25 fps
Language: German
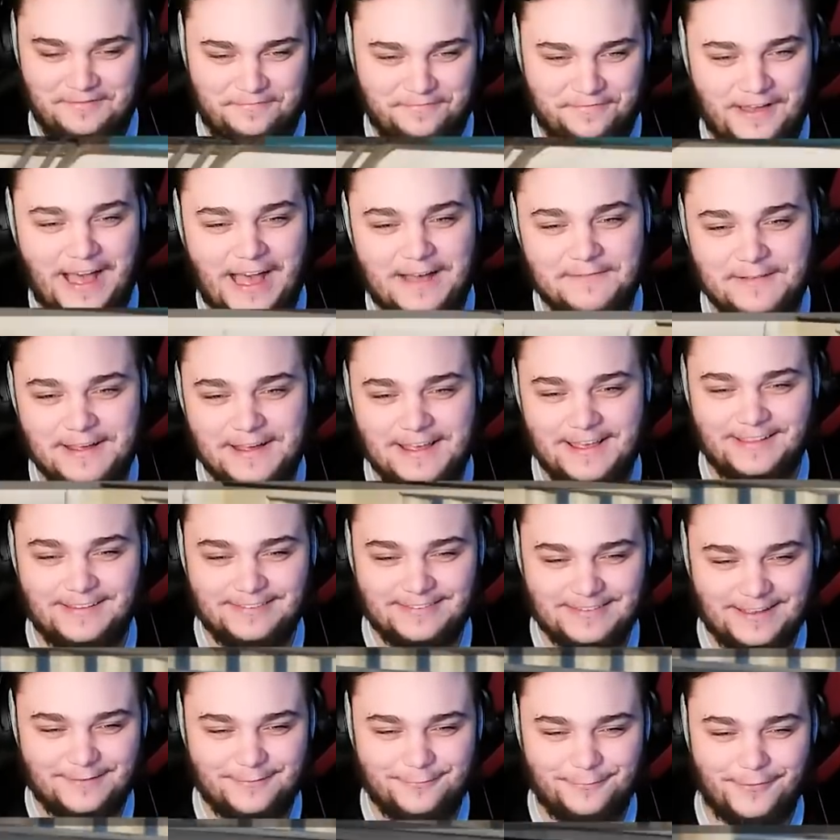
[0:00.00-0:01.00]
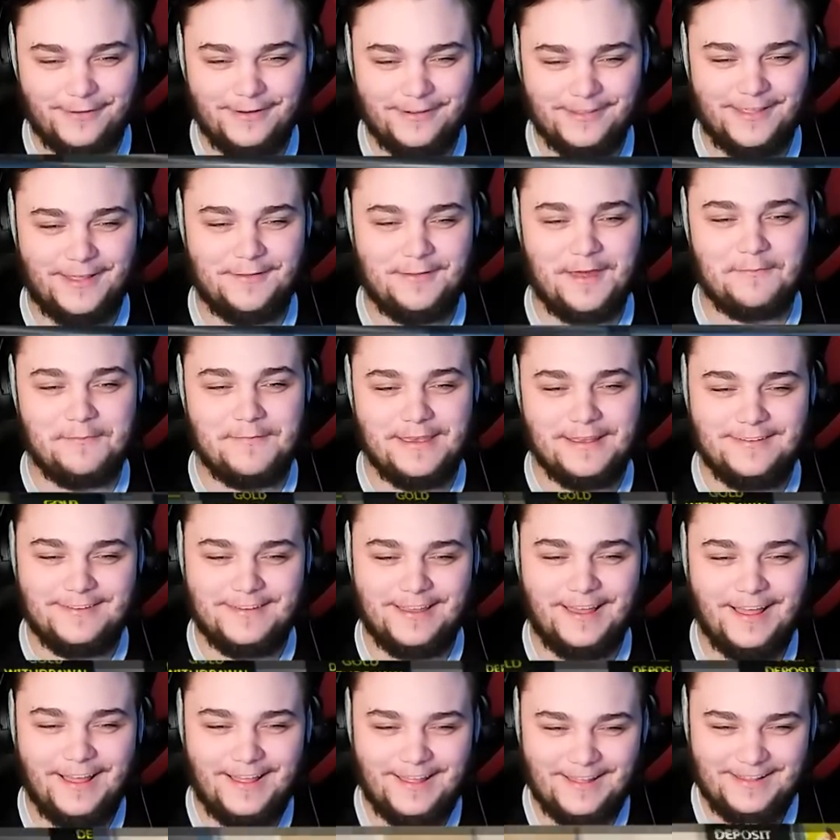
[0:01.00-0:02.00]
Farmer, er ist gerade voll in seiner
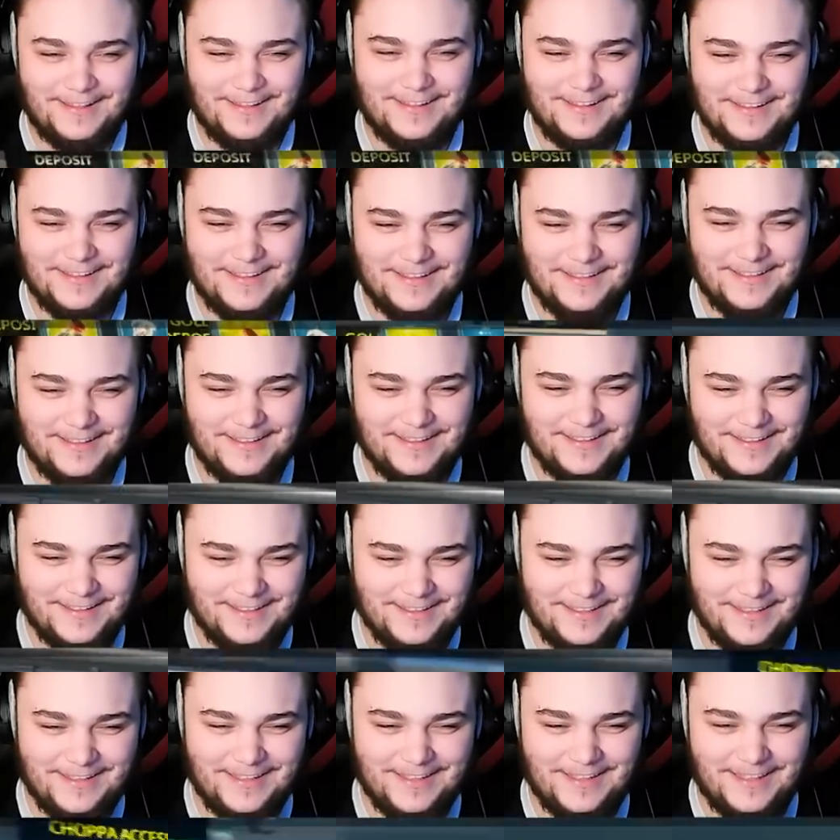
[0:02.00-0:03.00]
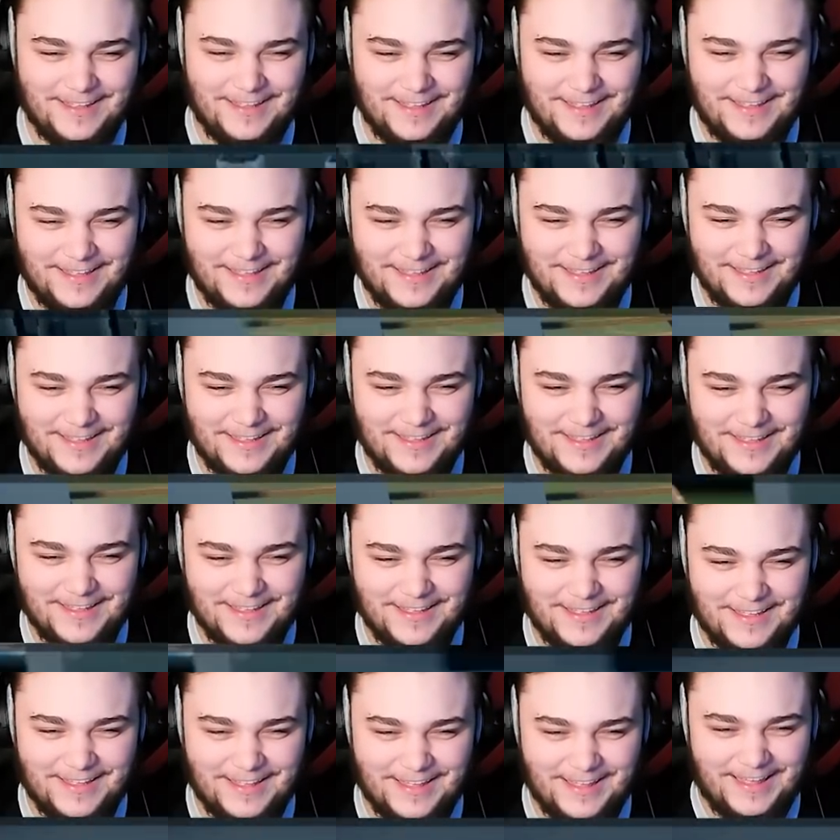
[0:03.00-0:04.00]
Meta. Ja, ich bin zweimal down gegangen,
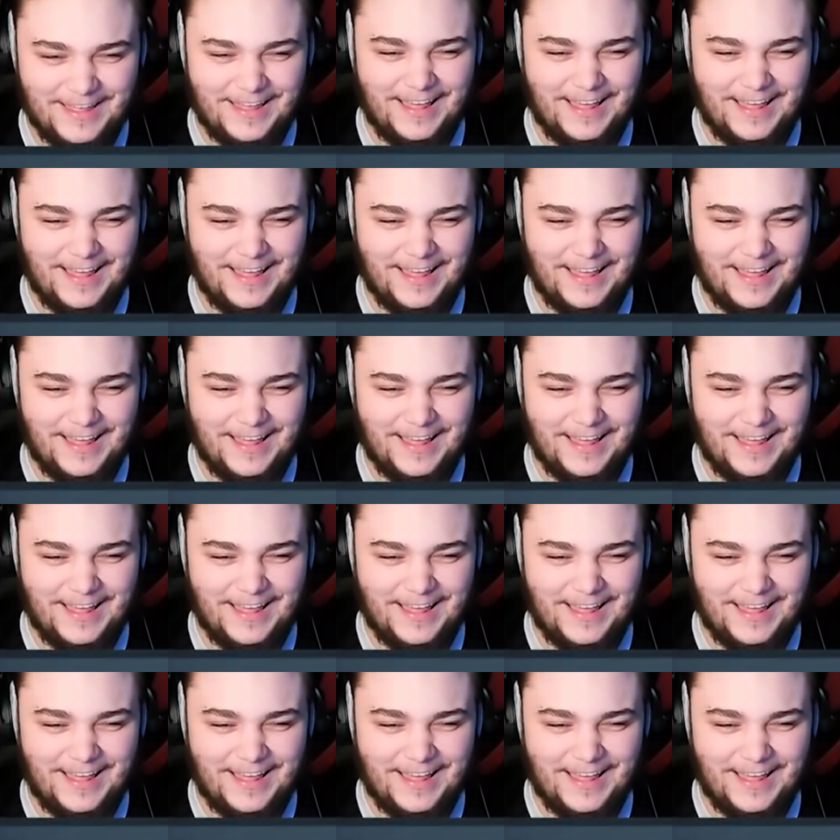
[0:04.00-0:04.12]
Junge.